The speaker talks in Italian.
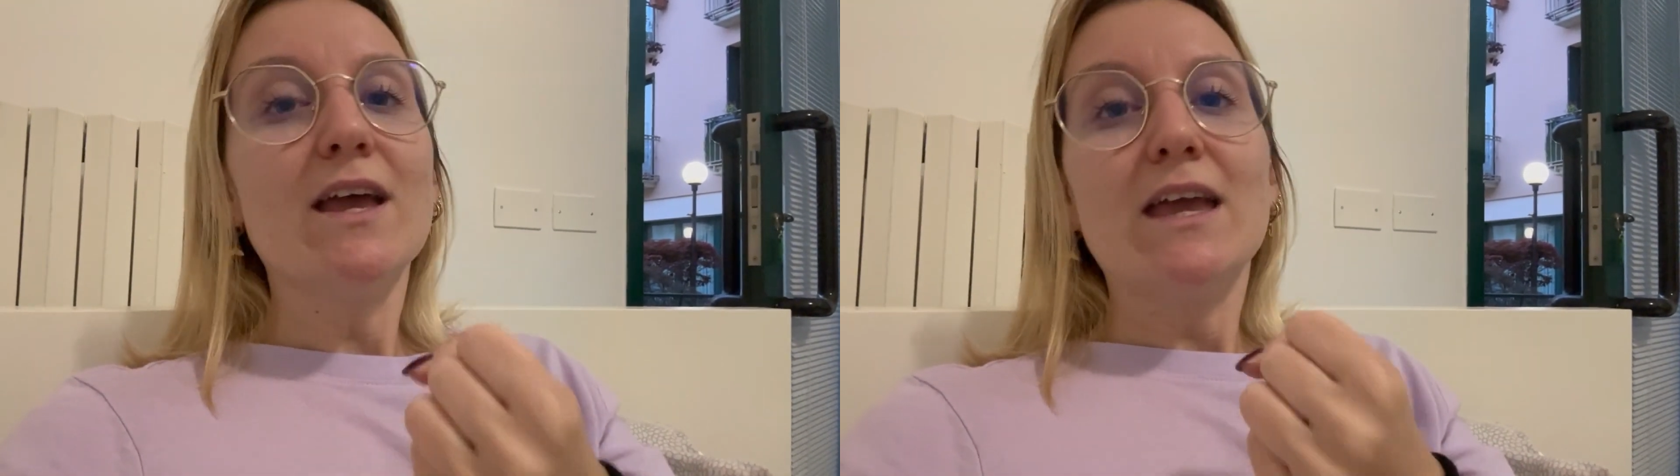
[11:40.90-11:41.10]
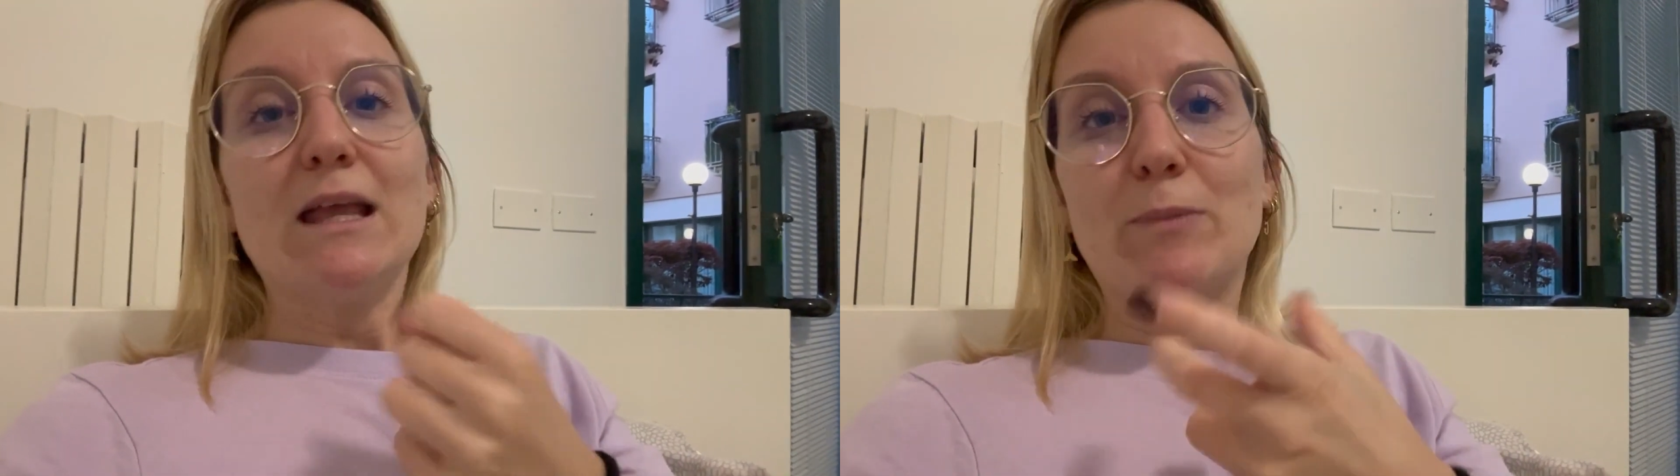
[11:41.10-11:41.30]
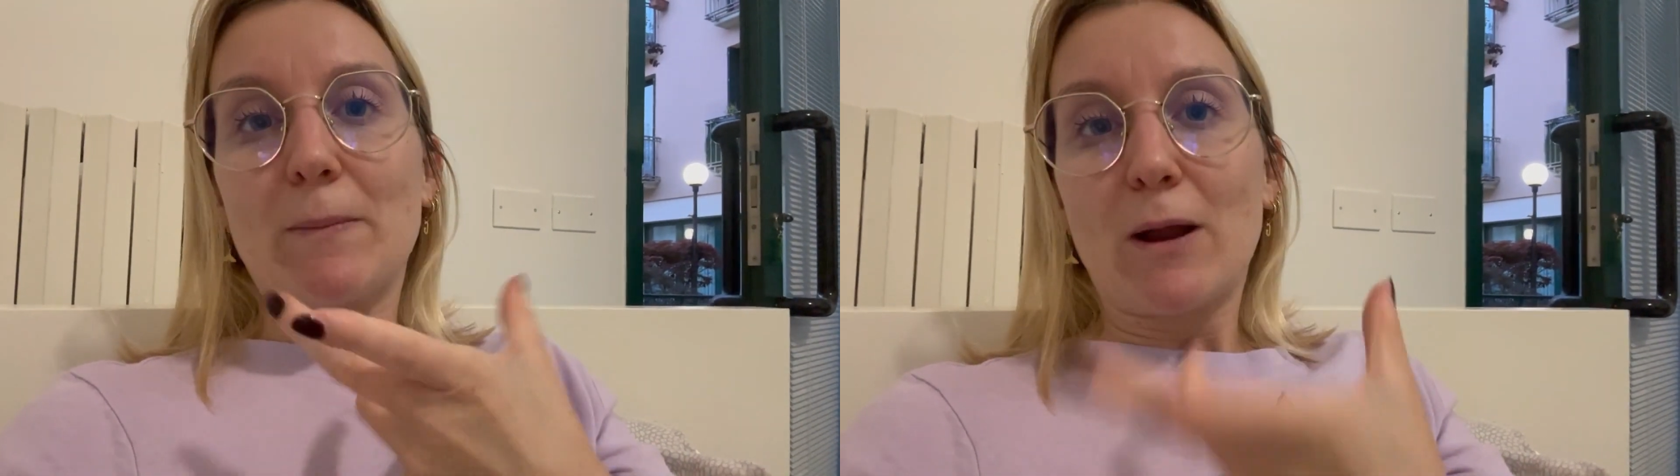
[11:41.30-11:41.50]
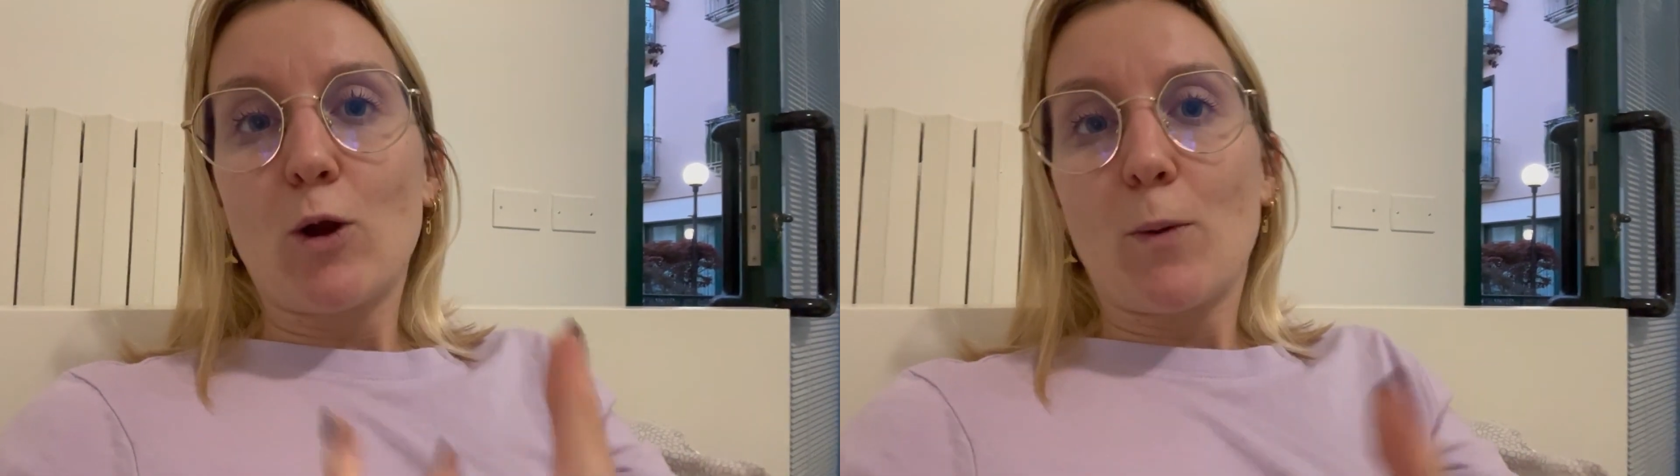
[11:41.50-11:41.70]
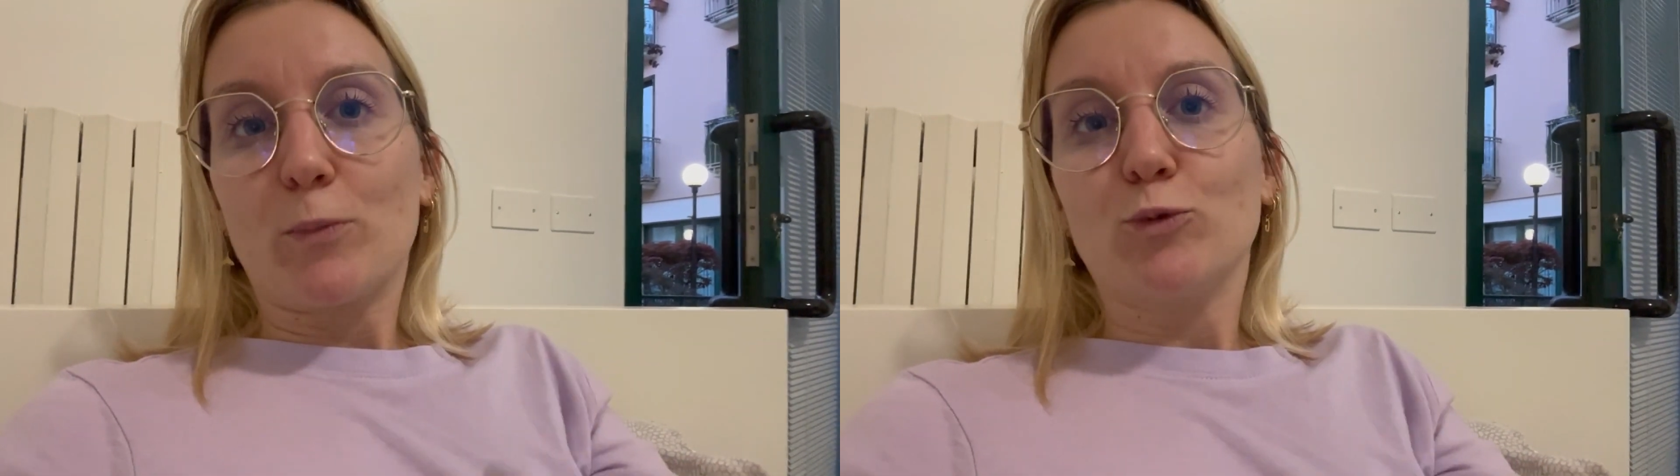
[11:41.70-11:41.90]
Il preappello
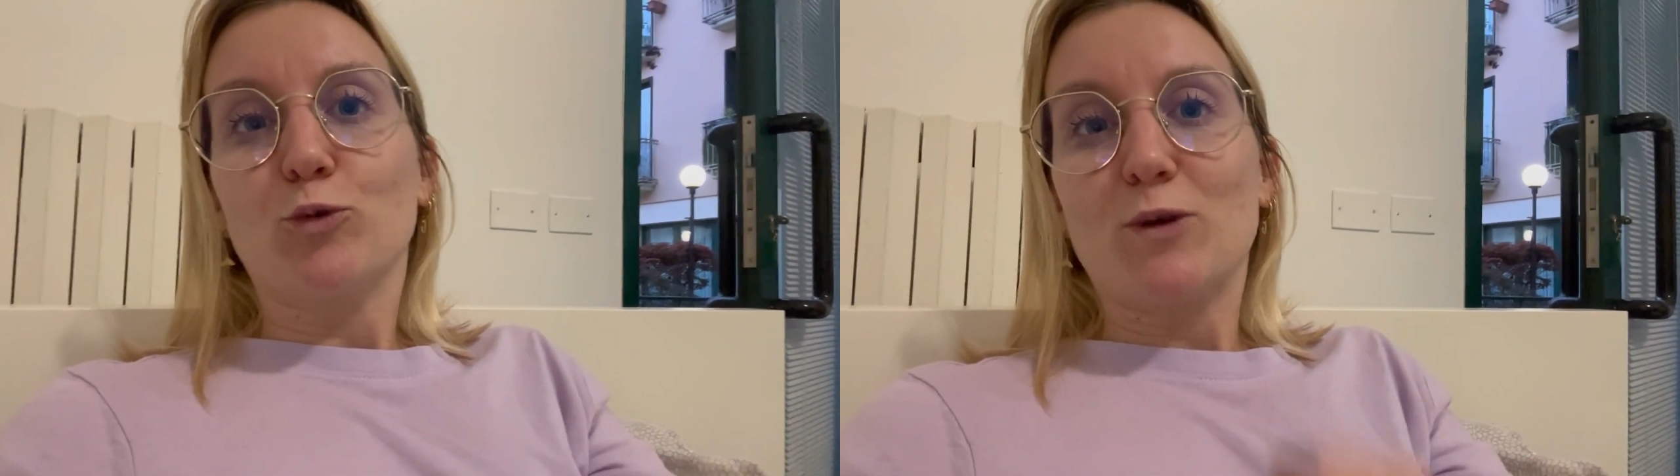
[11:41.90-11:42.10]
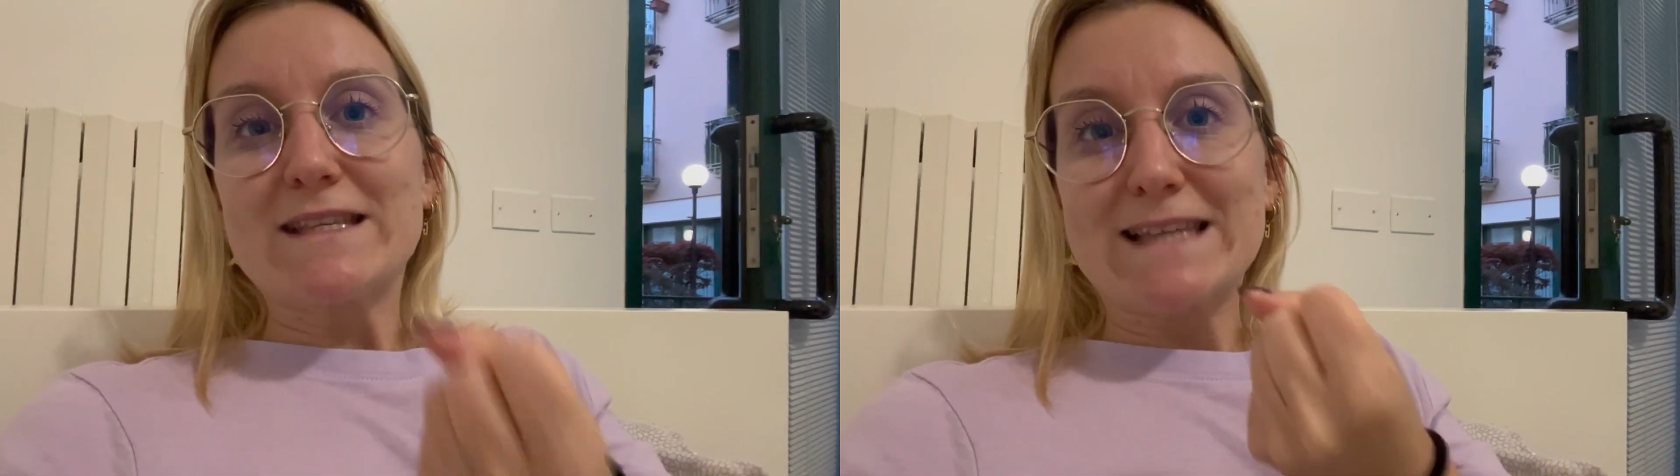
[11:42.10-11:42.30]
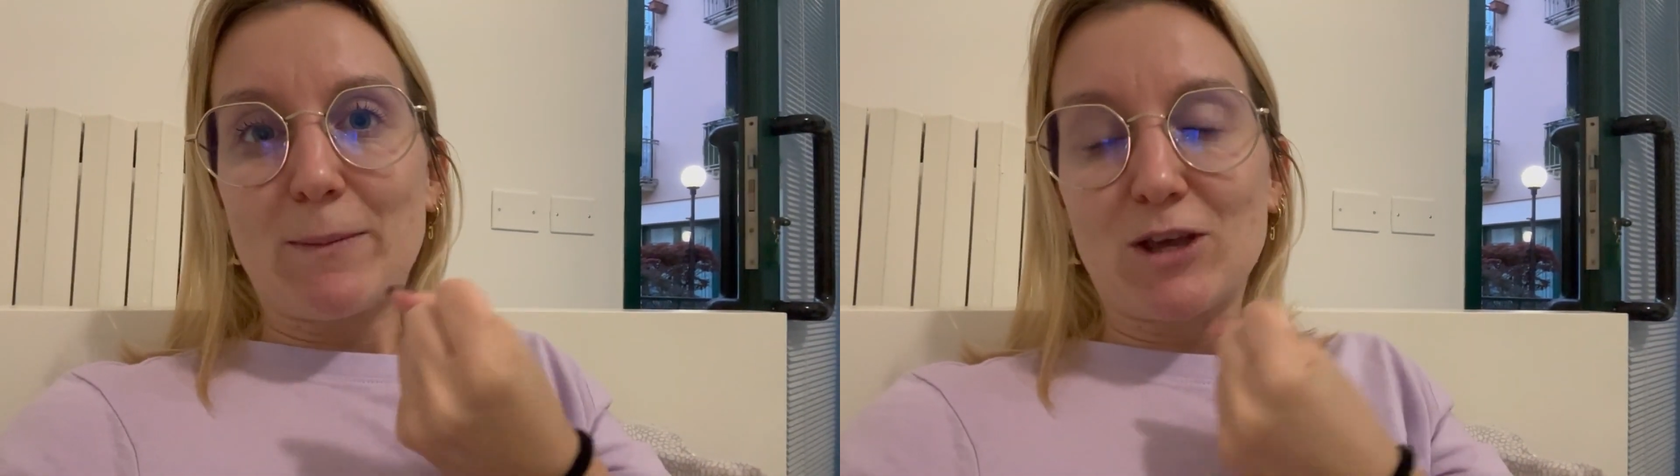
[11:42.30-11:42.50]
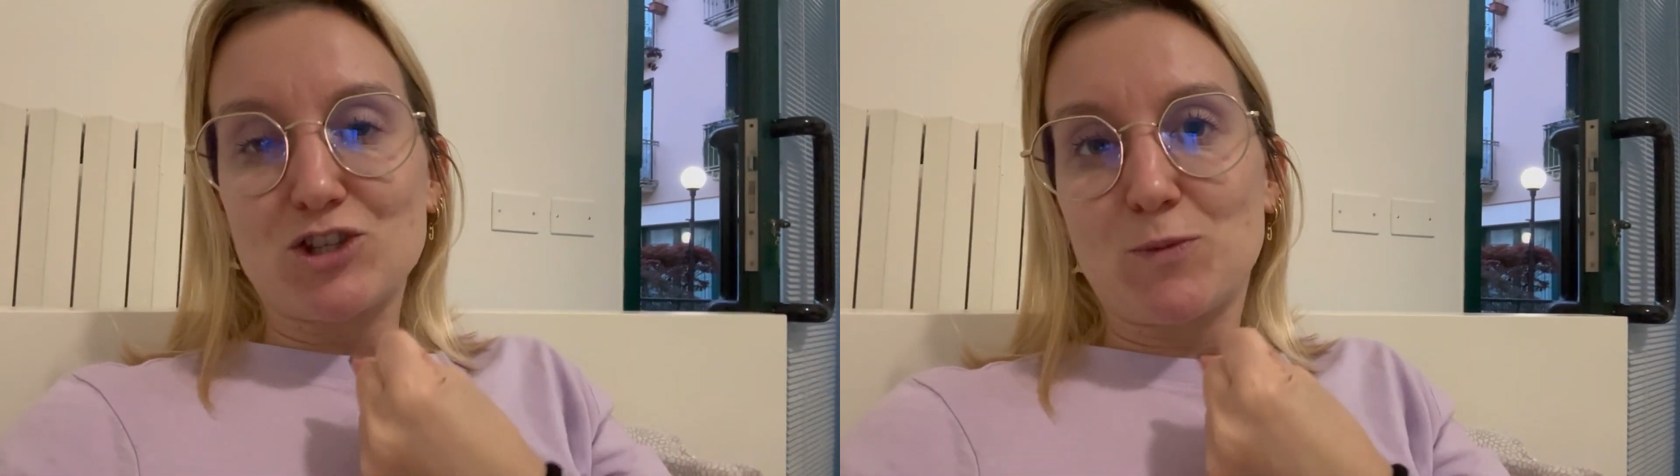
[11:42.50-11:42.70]
è appunto un esame che ci